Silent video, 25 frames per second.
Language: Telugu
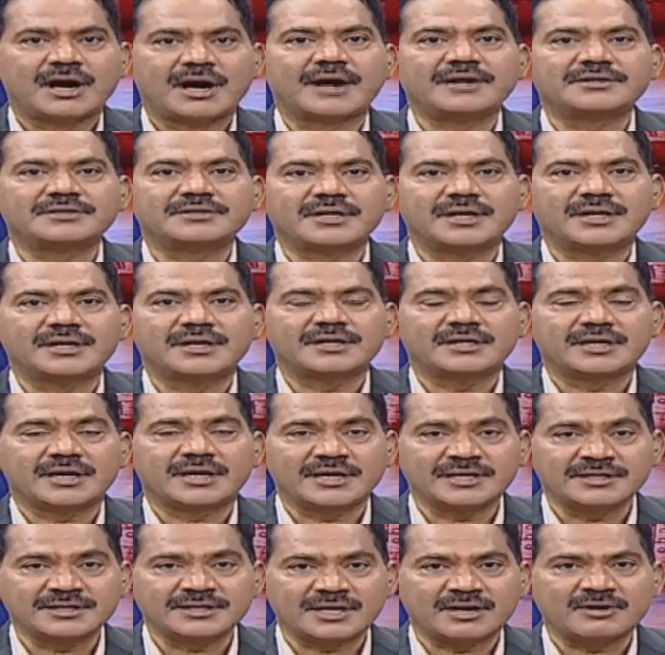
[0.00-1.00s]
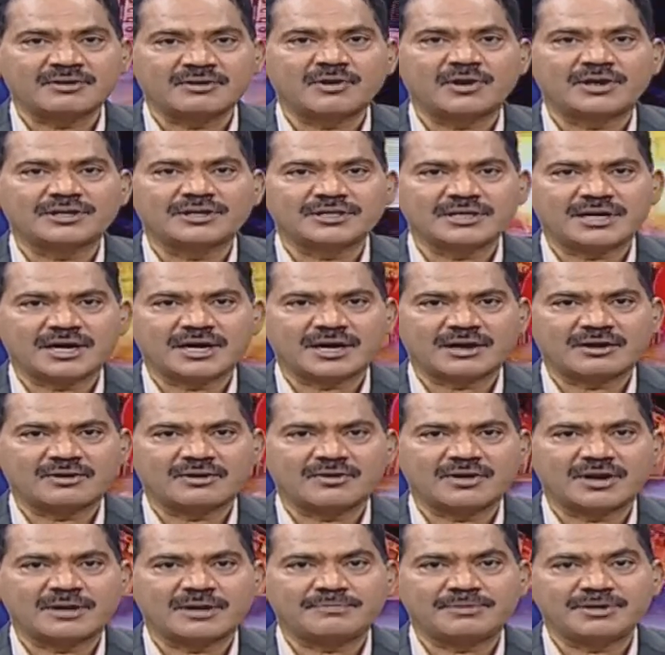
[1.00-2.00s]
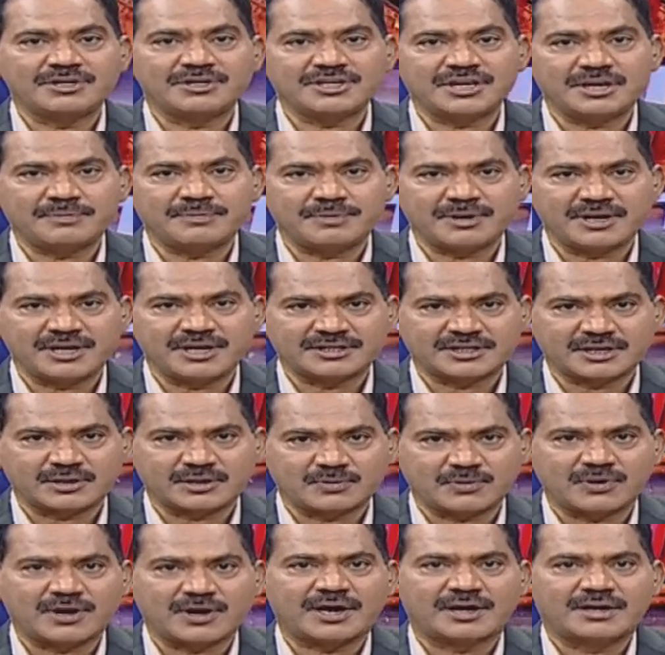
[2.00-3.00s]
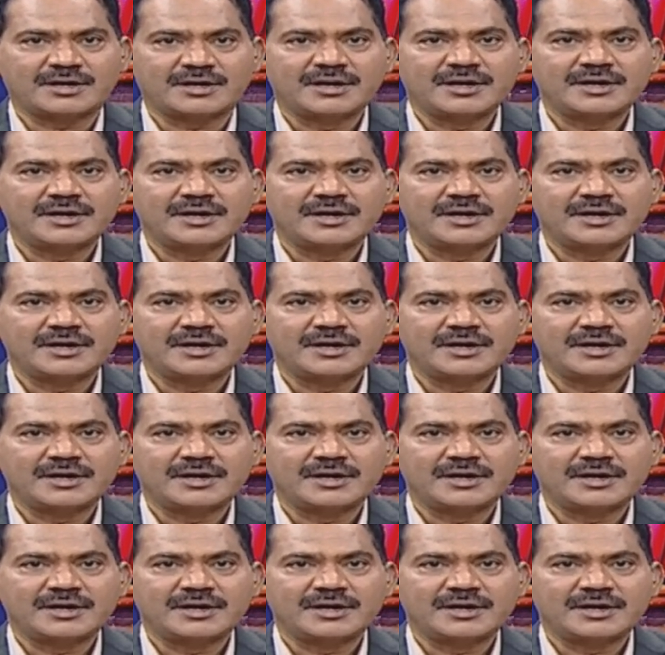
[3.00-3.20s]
అయితే కేంద్రంలో అధికారంలో ఉన్న బీజేపీ నేతలు కూడా